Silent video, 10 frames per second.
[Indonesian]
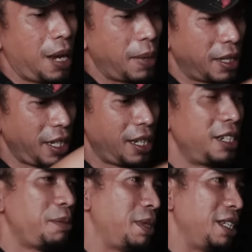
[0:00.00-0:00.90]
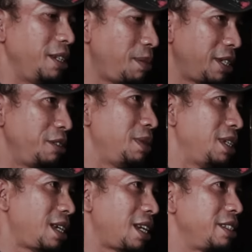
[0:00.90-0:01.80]
kamar saya kan di pinggir bang gitu bang
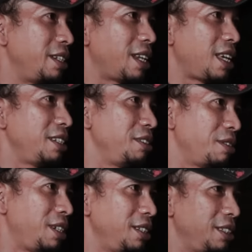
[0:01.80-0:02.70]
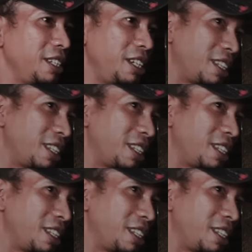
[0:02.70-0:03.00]
ada jendelanya gitu kan jadi